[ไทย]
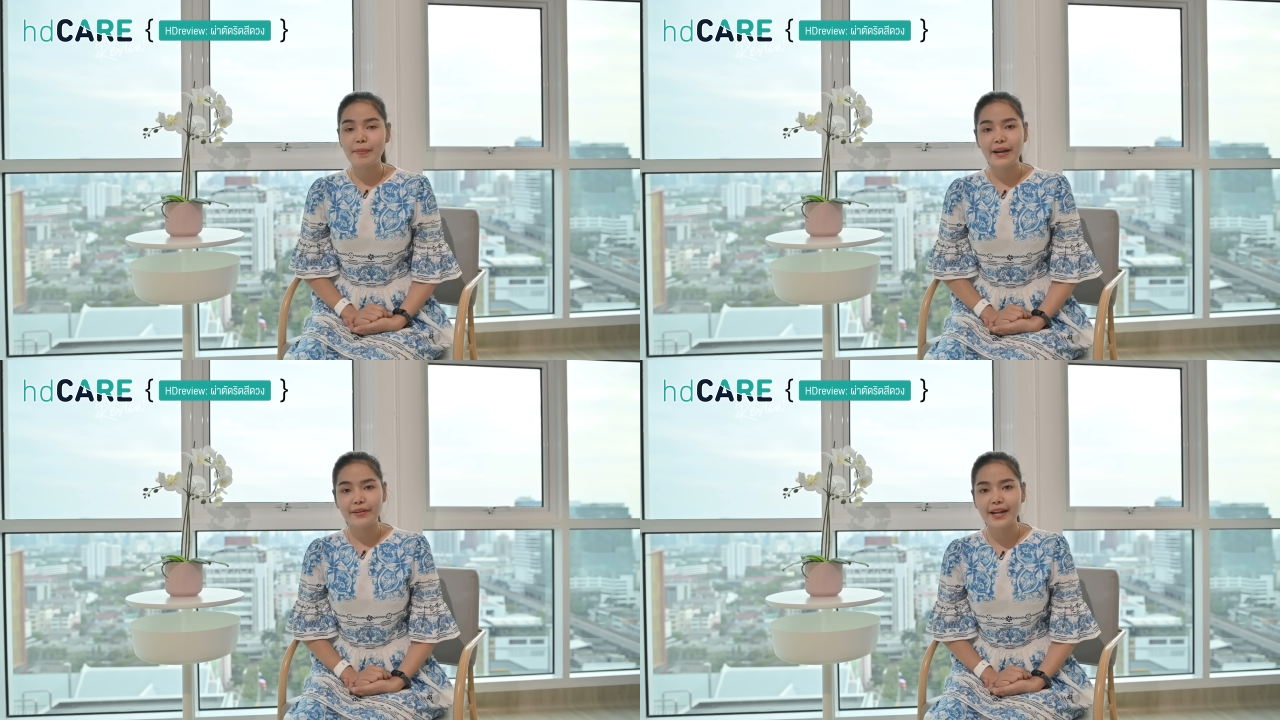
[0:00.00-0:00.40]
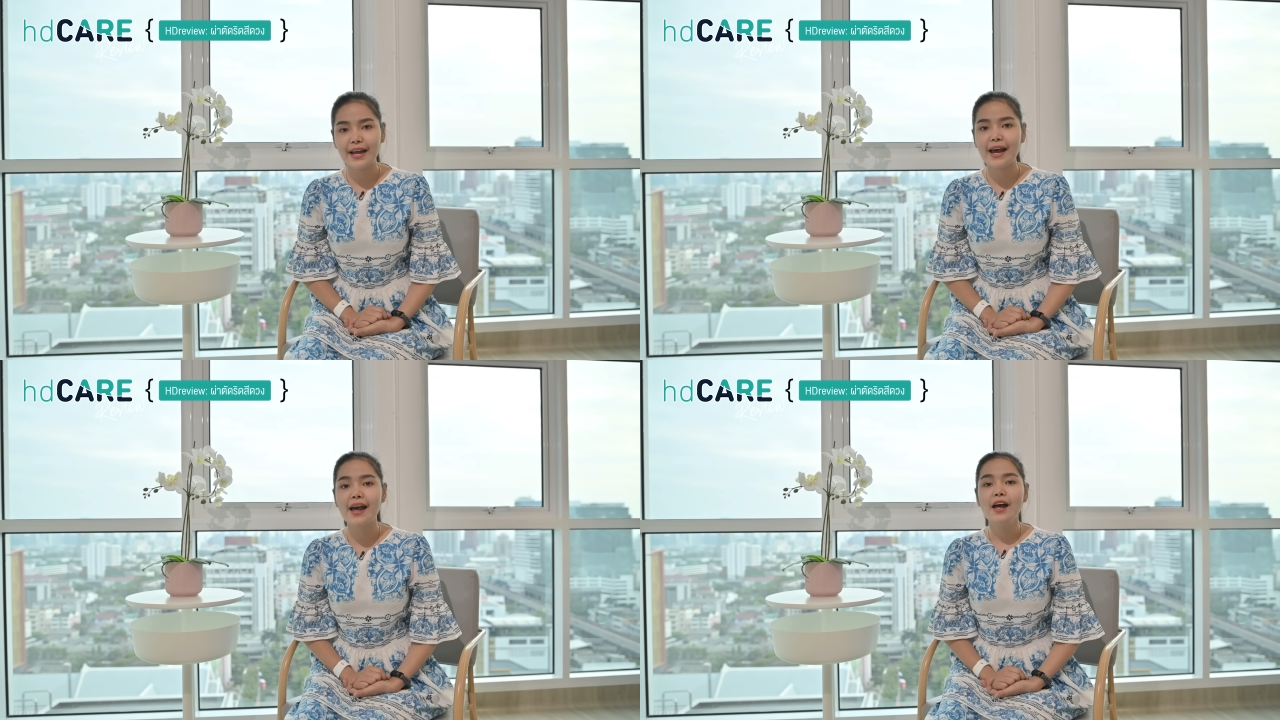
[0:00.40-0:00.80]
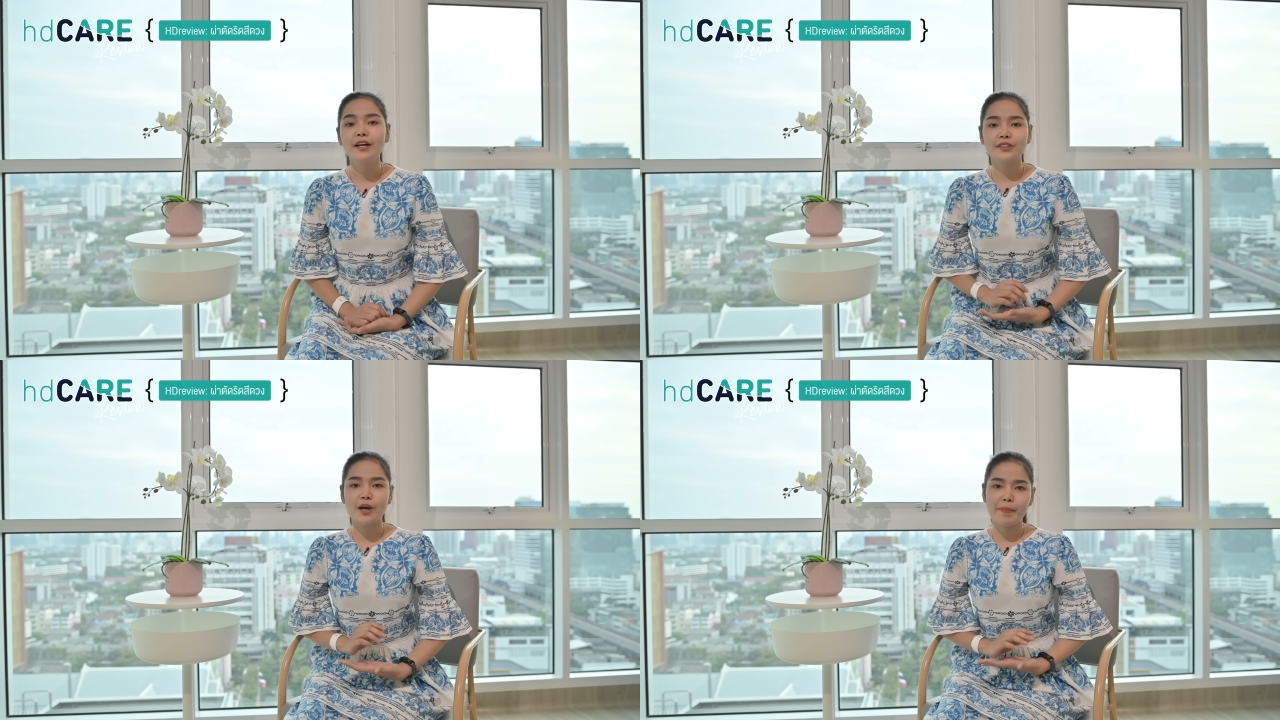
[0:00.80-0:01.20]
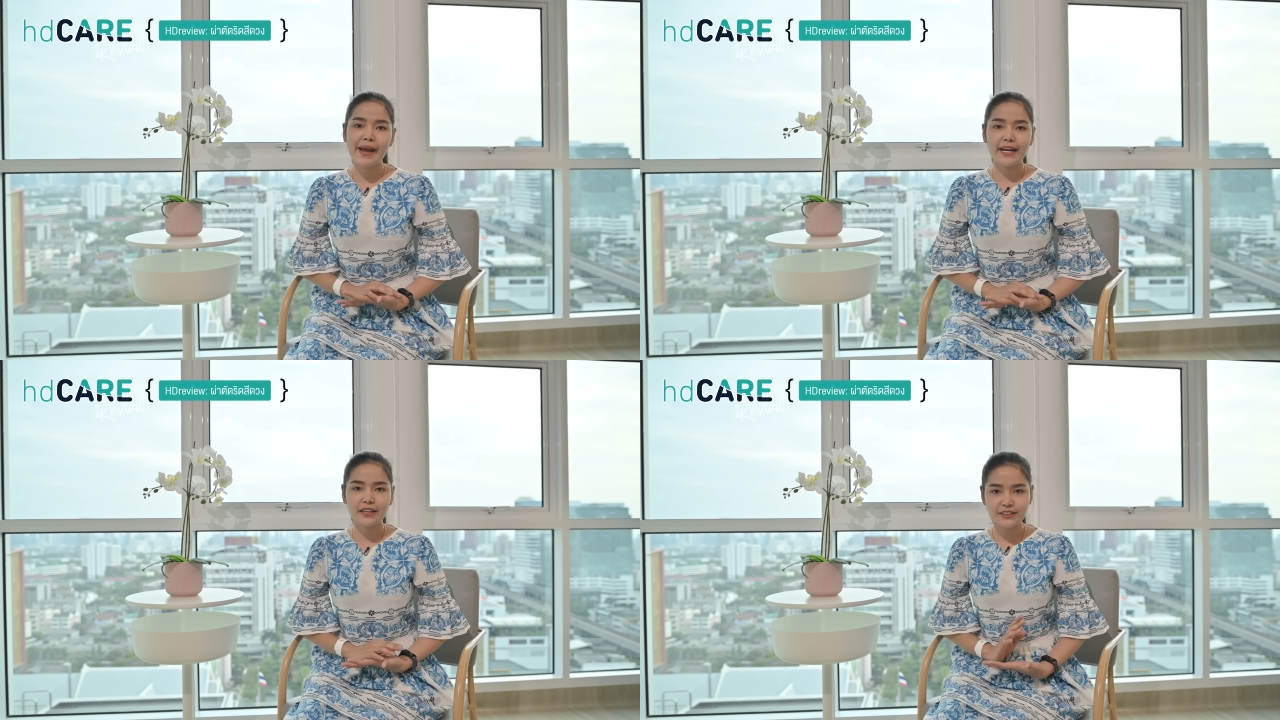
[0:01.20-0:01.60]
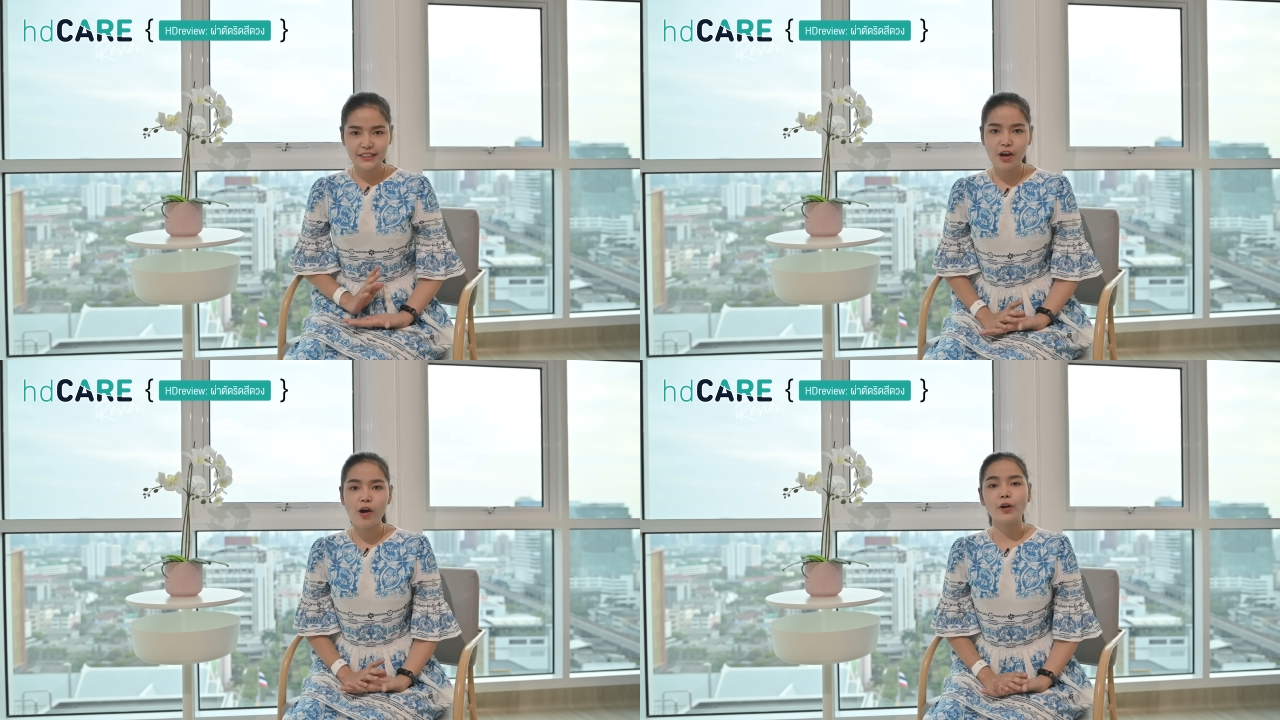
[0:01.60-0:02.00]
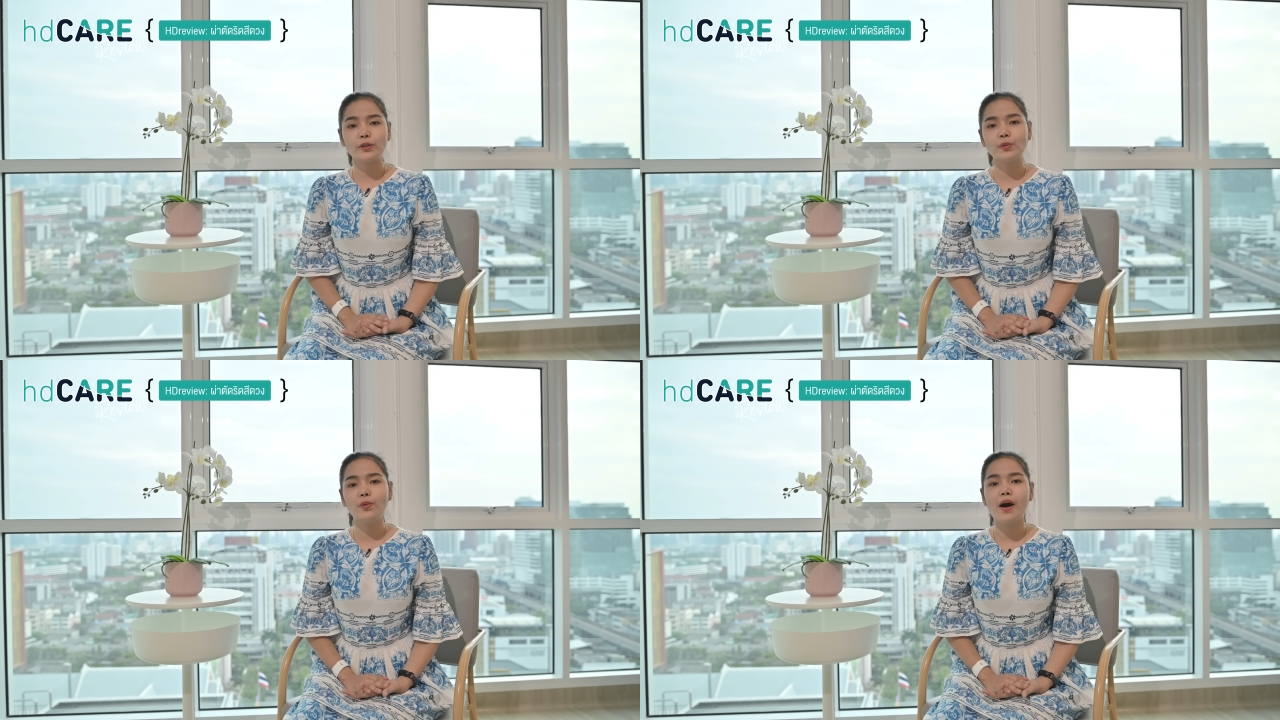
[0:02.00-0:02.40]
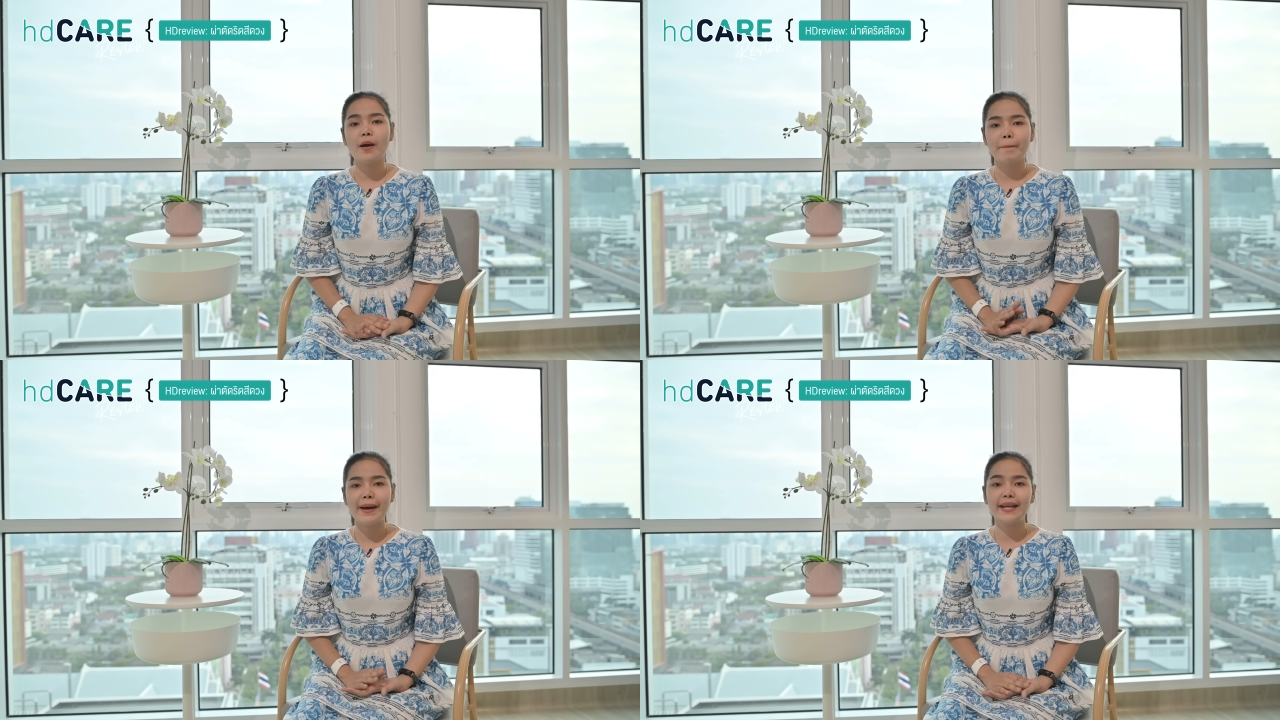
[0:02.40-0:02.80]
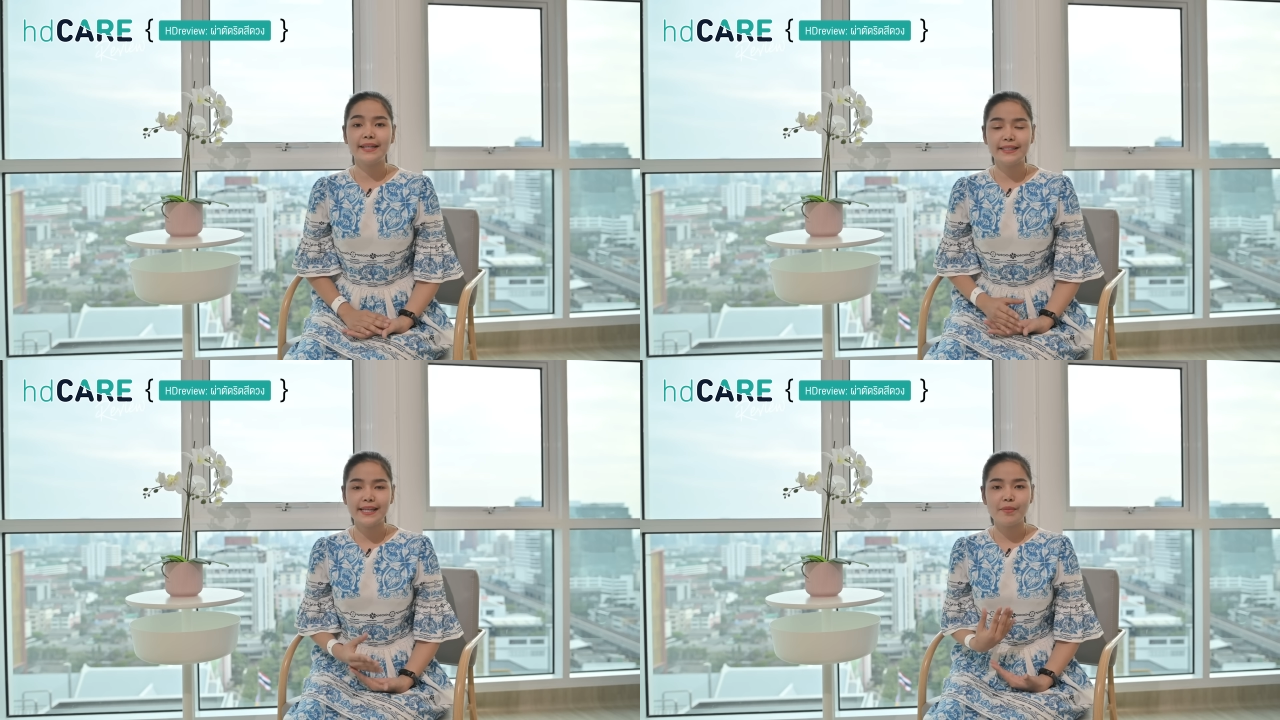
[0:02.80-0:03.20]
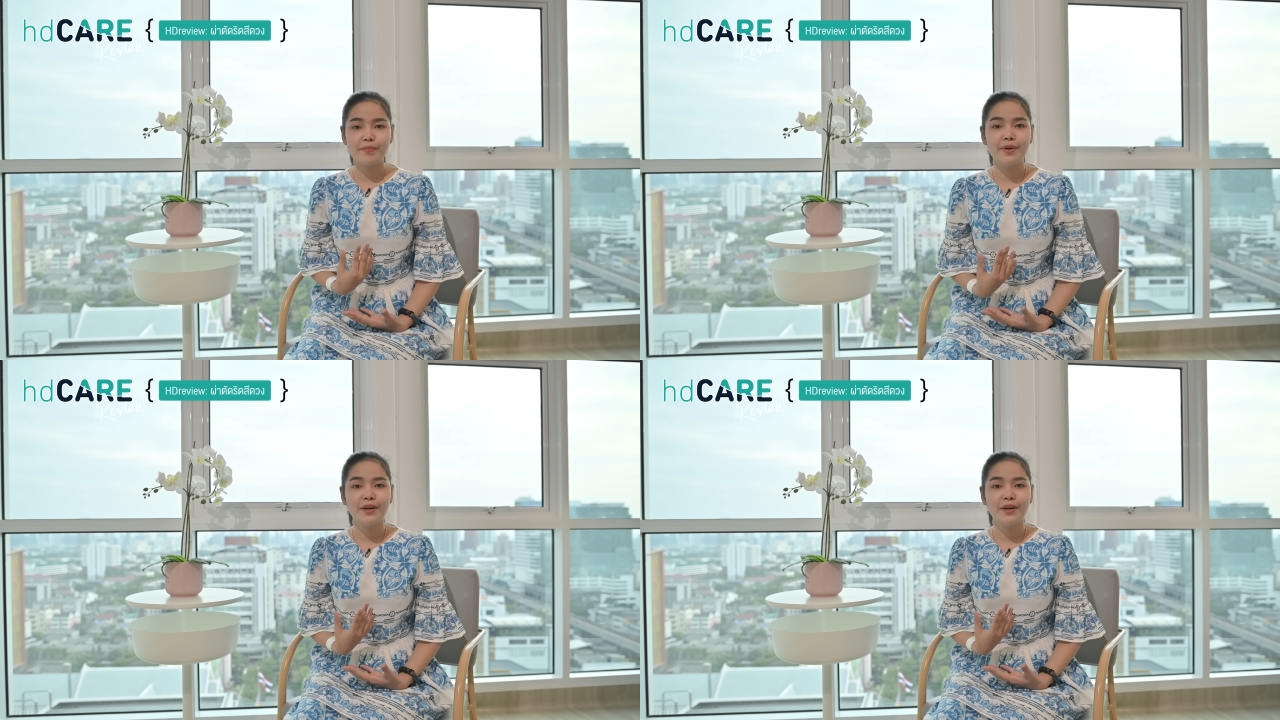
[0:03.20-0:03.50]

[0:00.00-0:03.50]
ไปแล้วนะคะต่อไปอันก็จะขอตัวไปเตรียม